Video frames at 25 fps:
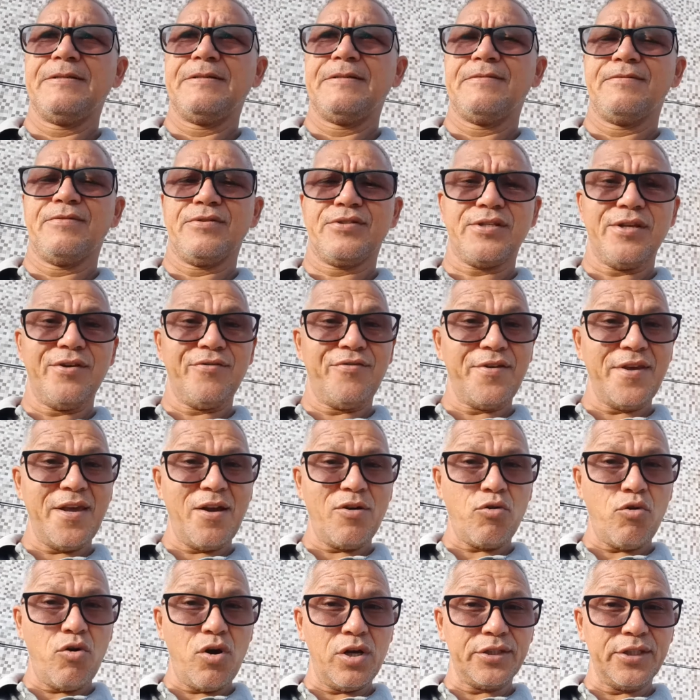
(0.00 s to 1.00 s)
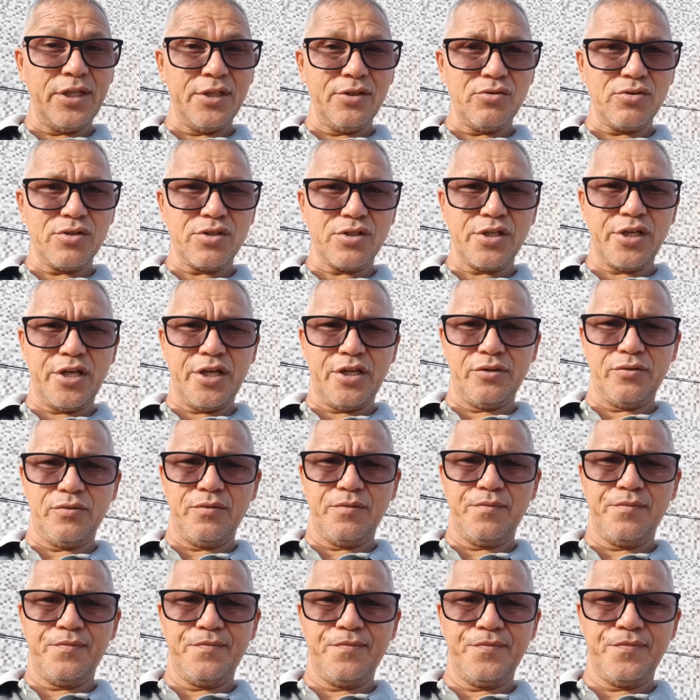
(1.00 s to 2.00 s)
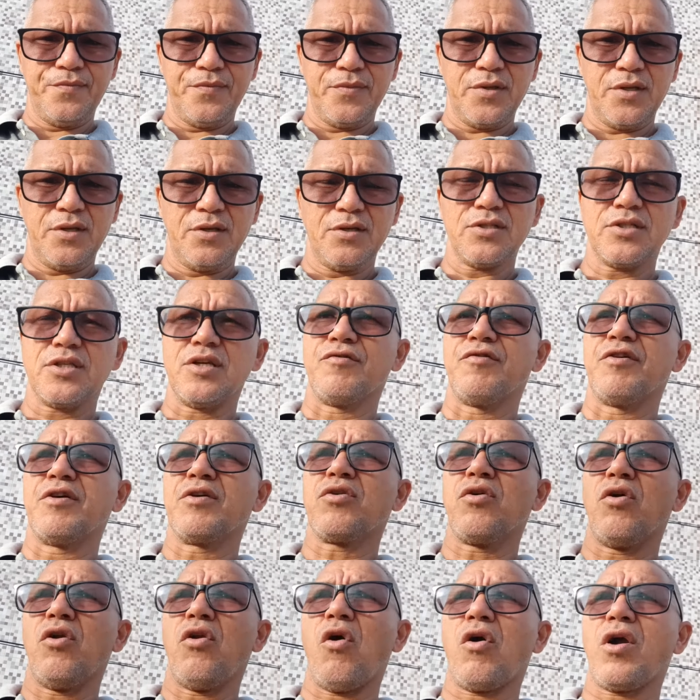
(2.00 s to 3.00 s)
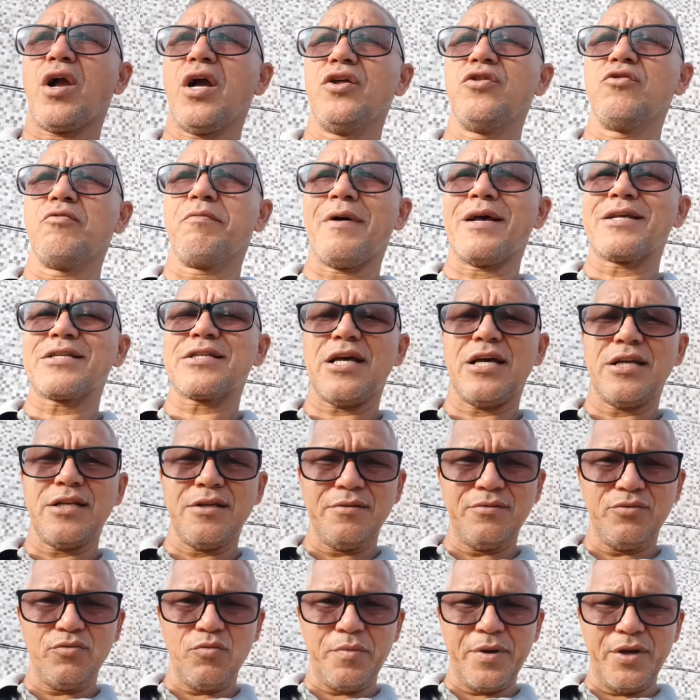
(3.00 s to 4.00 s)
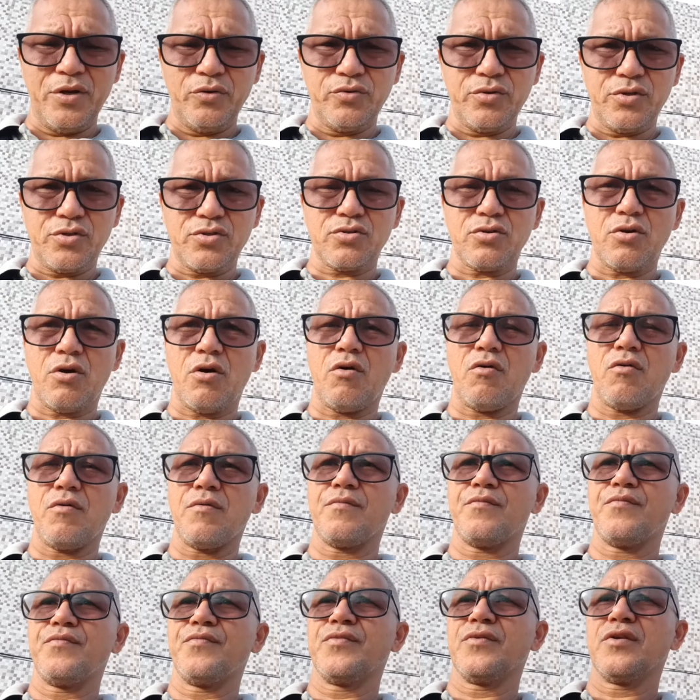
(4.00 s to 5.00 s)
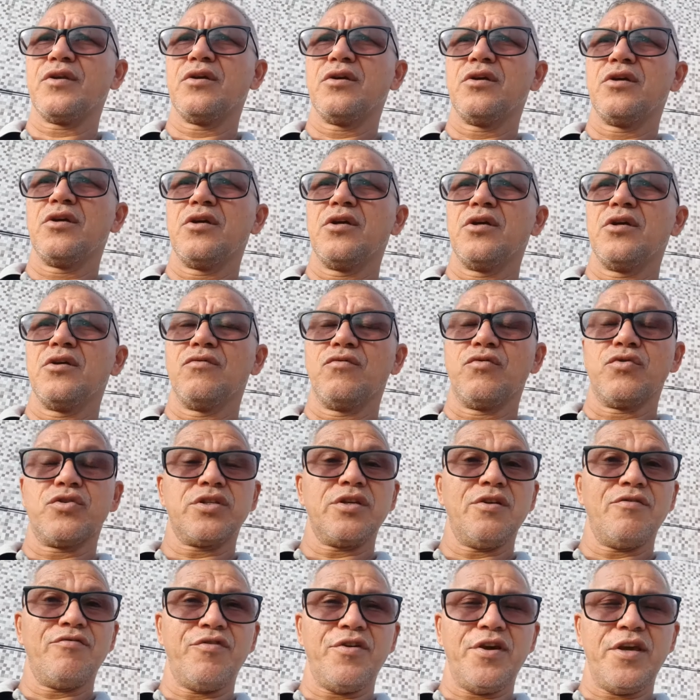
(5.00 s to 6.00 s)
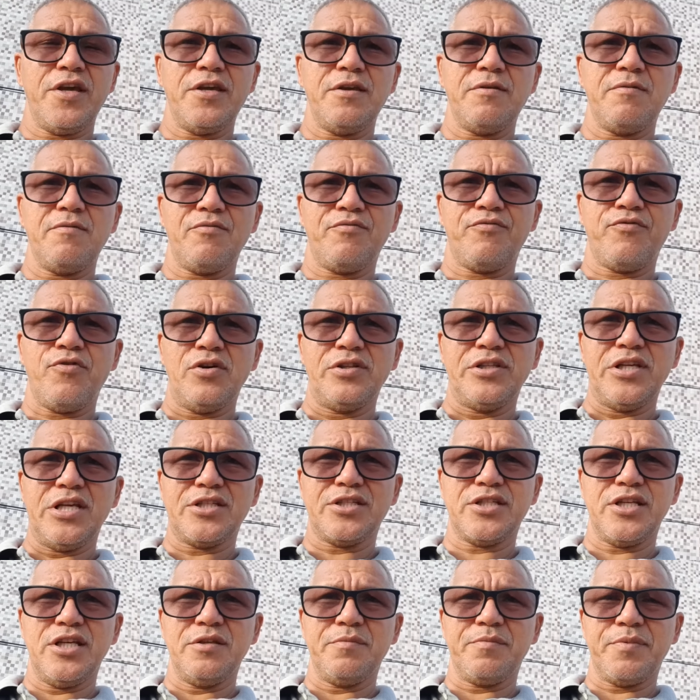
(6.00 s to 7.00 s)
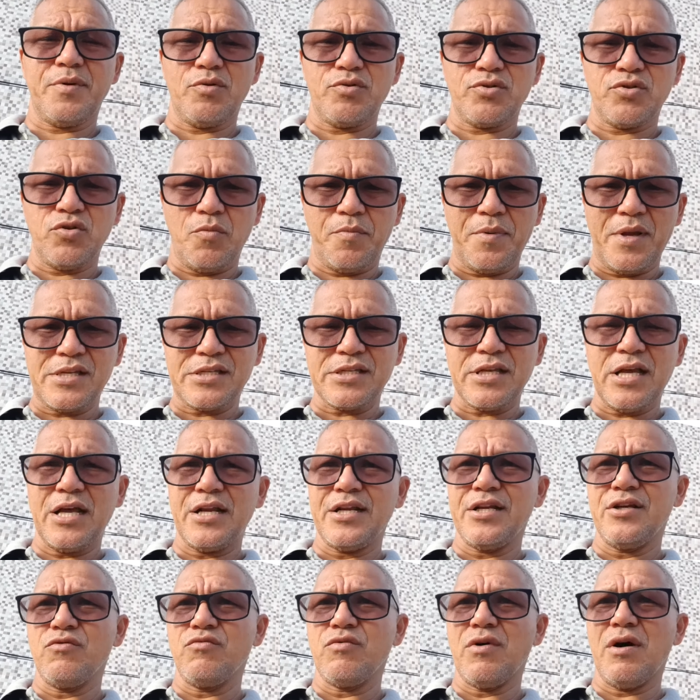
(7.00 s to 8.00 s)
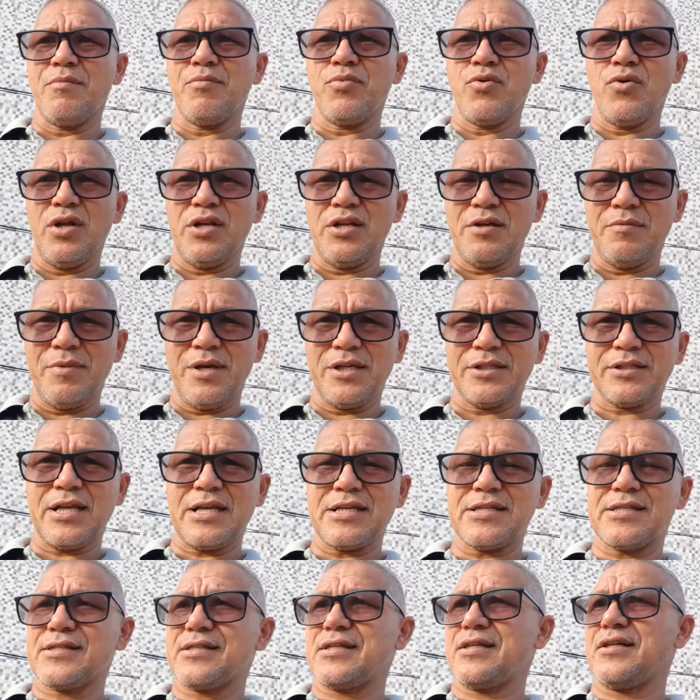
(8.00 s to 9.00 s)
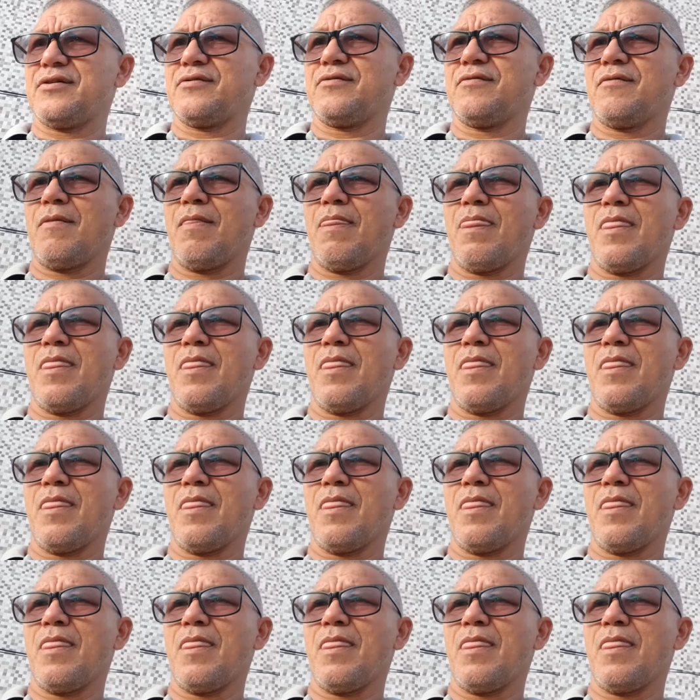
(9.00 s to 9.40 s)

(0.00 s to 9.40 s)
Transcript: Você vem acordando cedo. Você vem colocando o passarinho no banho de sol. Você vem fornecendo para o seu passarinho uma boa alimentação.